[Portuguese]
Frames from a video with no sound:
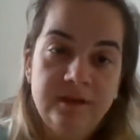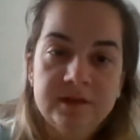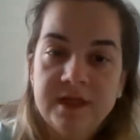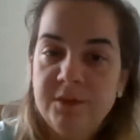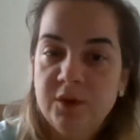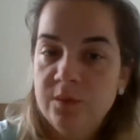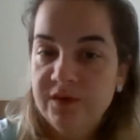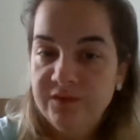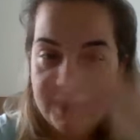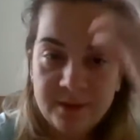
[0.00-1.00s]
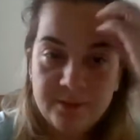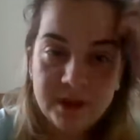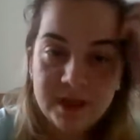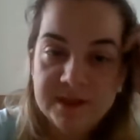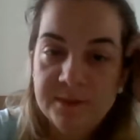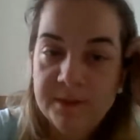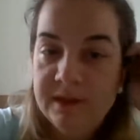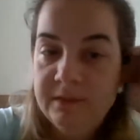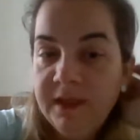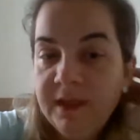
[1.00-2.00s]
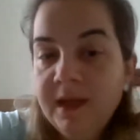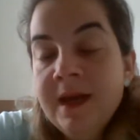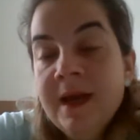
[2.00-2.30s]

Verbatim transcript: não sabe como vai ficar por causa da pandemia,